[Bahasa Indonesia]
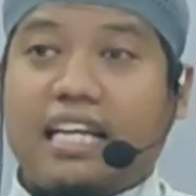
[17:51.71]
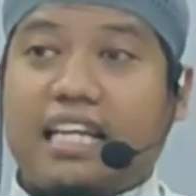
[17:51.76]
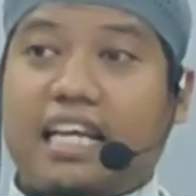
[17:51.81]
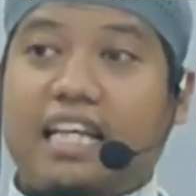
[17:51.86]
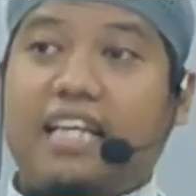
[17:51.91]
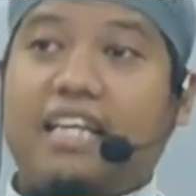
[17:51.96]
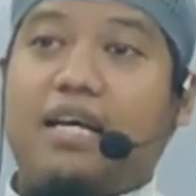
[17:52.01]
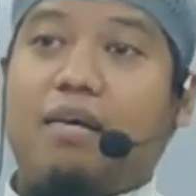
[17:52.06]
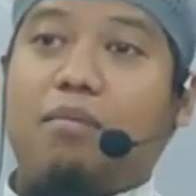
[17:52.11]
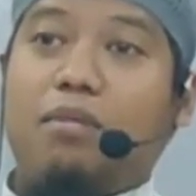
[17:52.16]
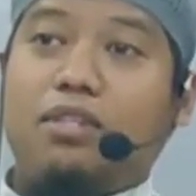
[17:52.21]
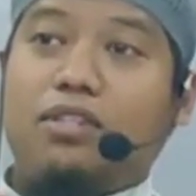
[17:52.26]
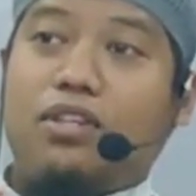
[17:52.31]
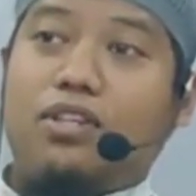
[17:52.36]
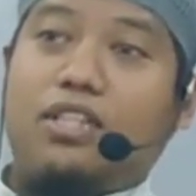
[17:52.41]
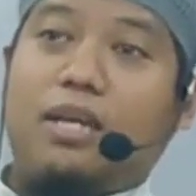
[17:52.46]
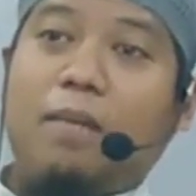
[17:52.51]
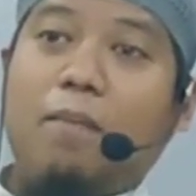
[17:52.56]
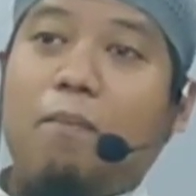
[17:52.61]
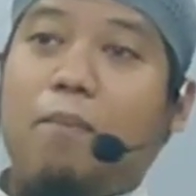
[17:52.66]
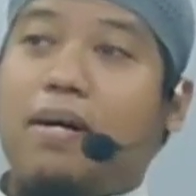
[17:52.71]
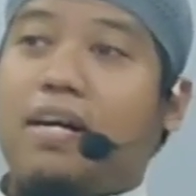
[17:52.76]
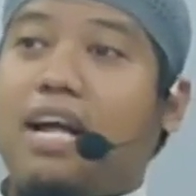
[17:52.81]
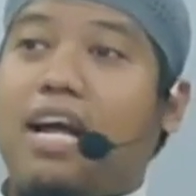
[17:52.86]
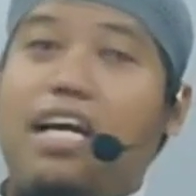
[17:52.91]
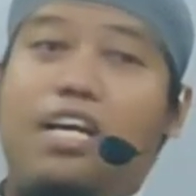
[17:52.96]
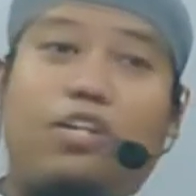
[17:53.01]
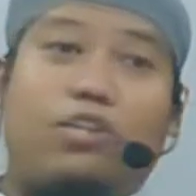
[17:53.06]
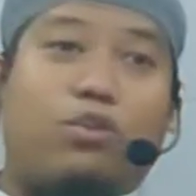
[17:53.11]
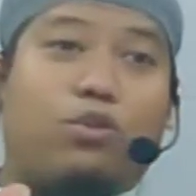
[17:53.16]
karena Nabi SAW
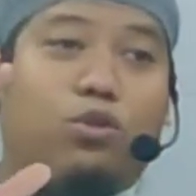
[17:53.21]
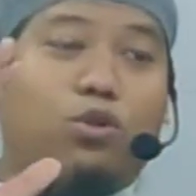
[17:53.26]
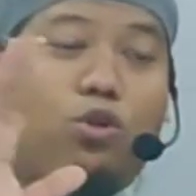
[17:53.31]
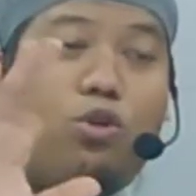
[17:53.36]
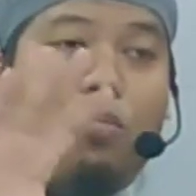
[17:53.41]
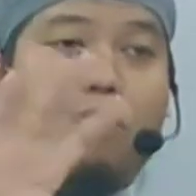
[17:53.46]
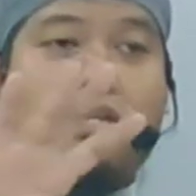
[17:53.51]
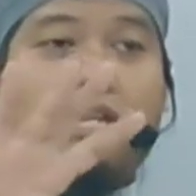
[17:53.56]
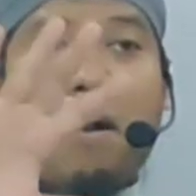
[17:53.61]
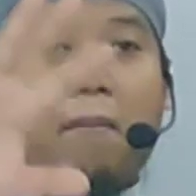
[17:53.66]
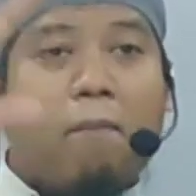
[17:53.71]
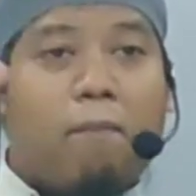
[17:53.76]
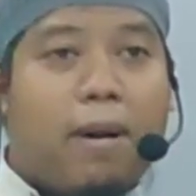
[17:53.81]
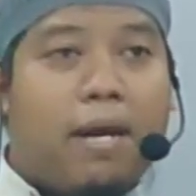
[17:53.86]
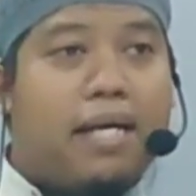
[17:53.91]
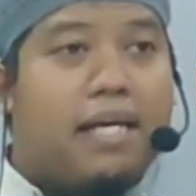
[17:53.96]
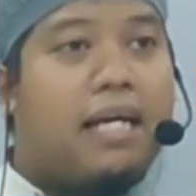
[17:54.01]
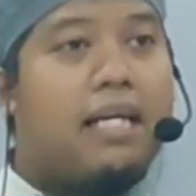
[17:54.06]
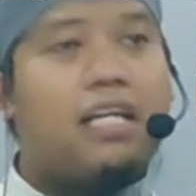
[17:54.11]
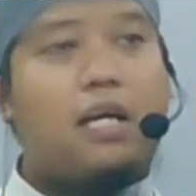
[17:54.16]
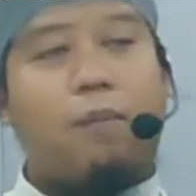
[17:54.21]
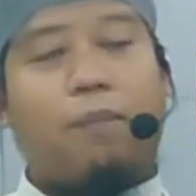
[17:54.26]
pernah itu dulu menyampaikan